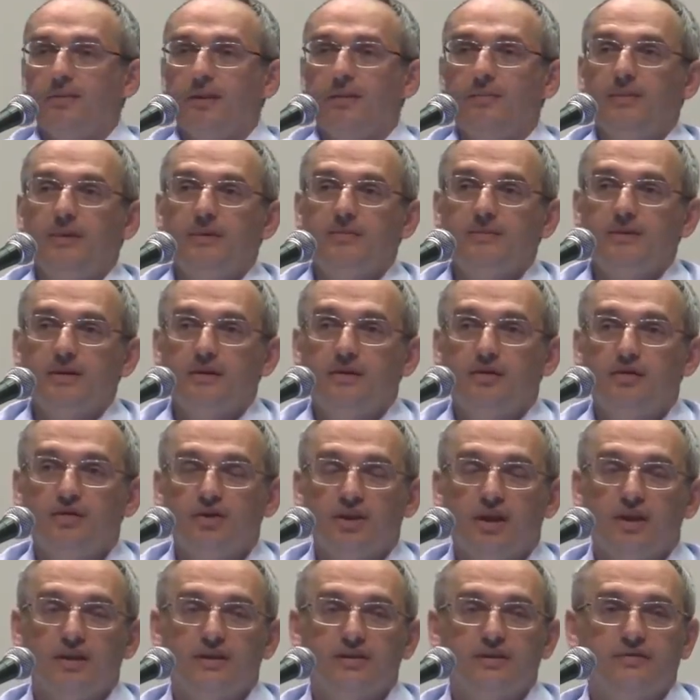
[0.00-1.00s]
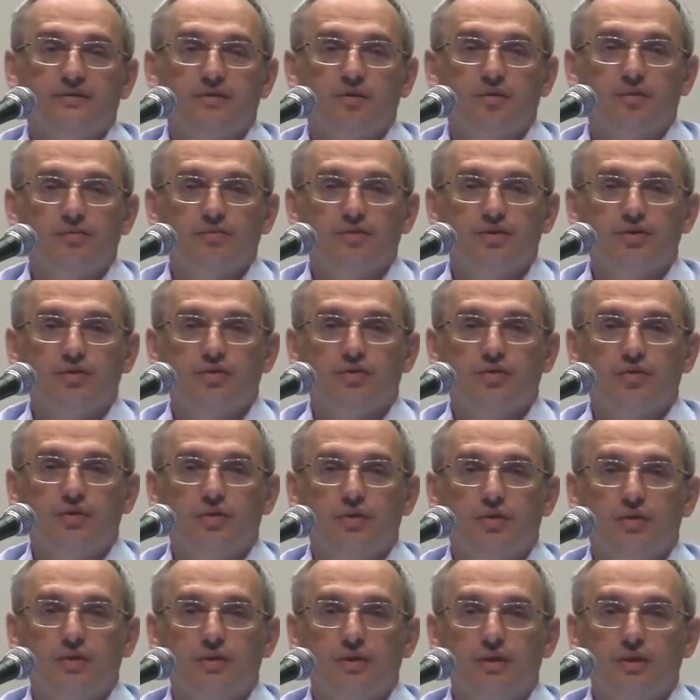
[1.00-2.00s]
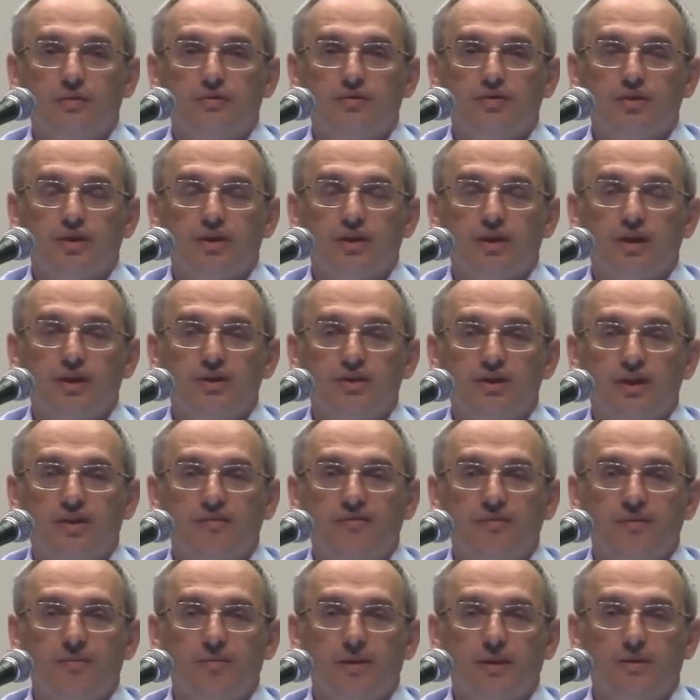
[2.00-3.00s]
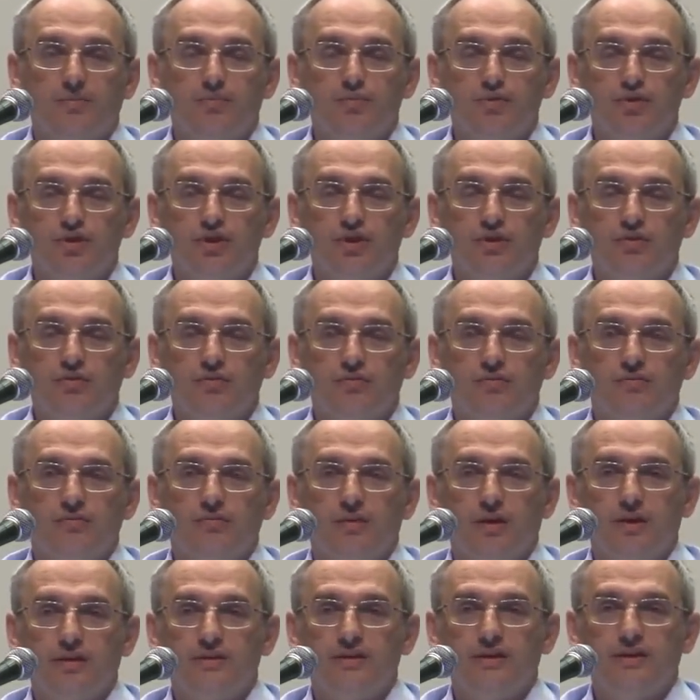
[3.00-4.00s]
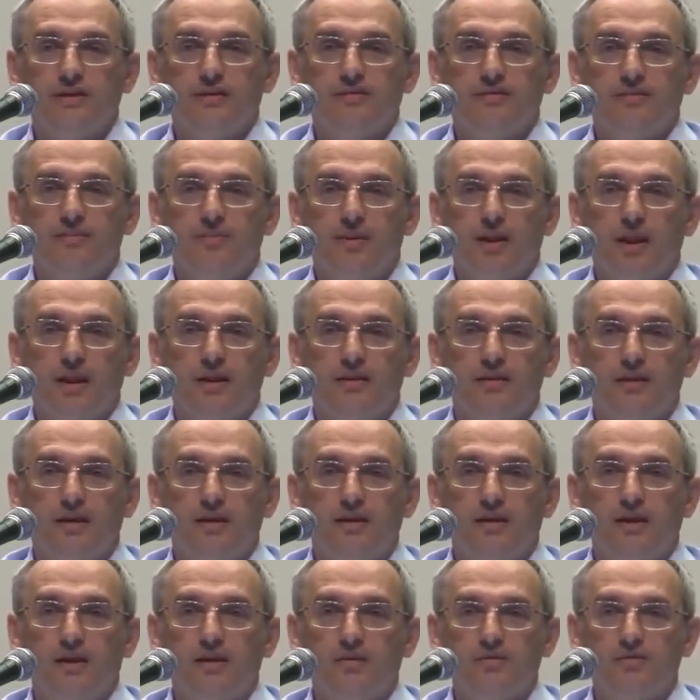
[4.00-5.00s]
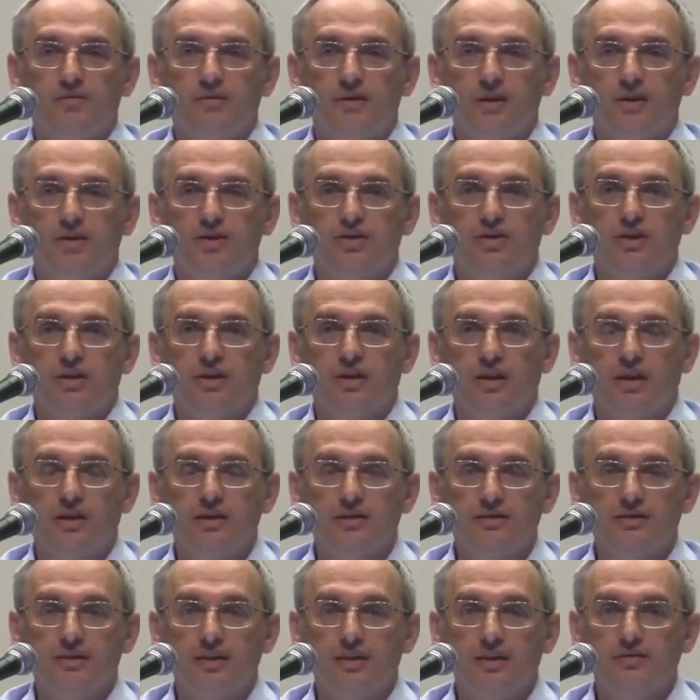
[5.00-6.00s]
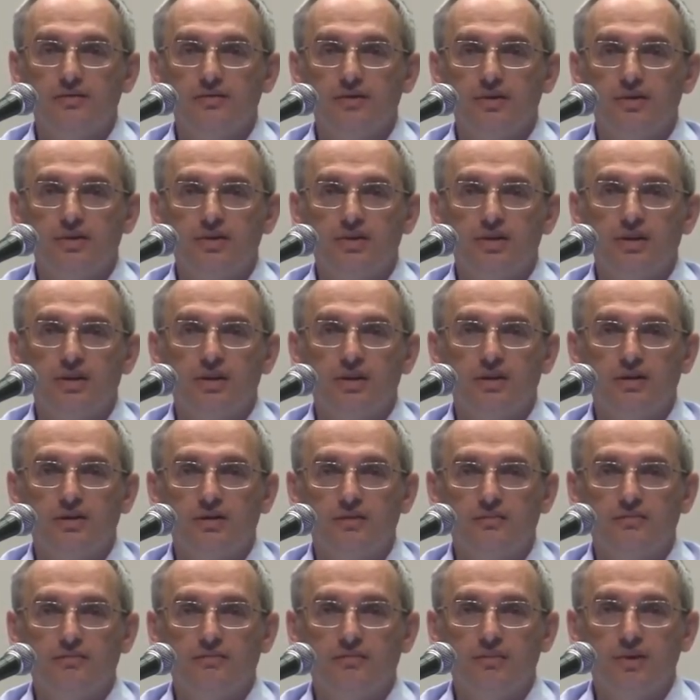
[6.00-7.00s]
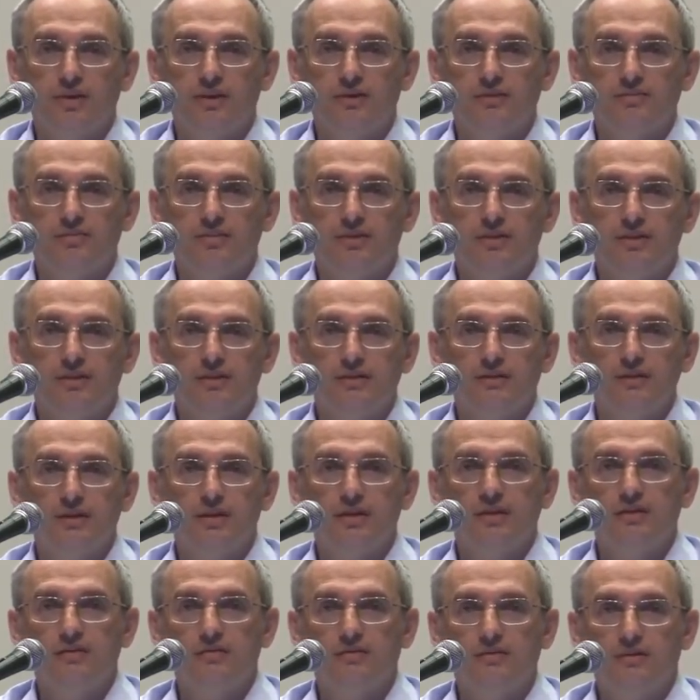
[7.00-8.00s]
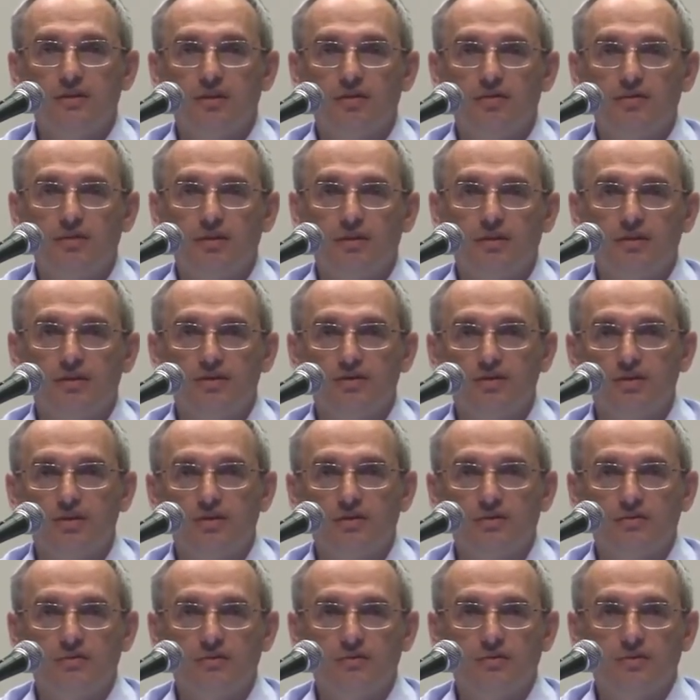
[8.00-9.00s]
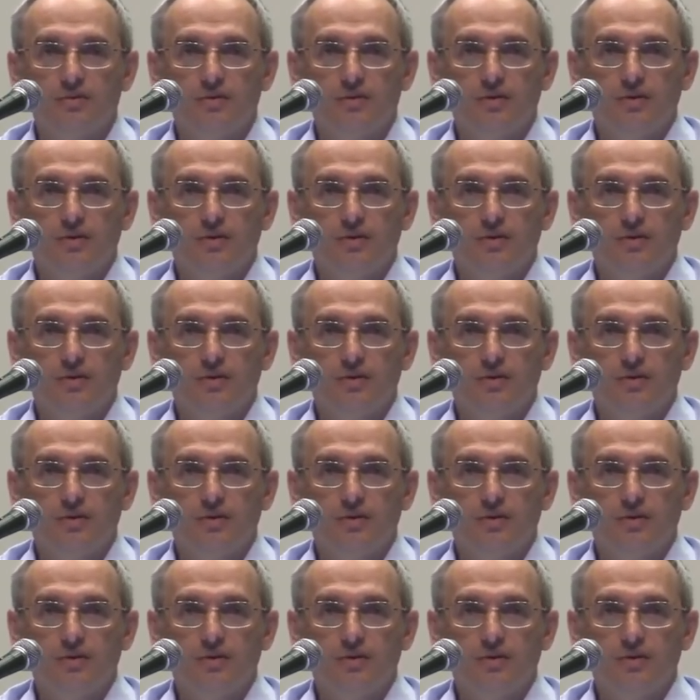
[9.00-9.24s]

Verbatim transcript: Проблема заключается в том, что девушка должна выбрать мужчину. А если она выбирает Канаду, значит она несерьезный человек. Нет смысла с ней строить отношения.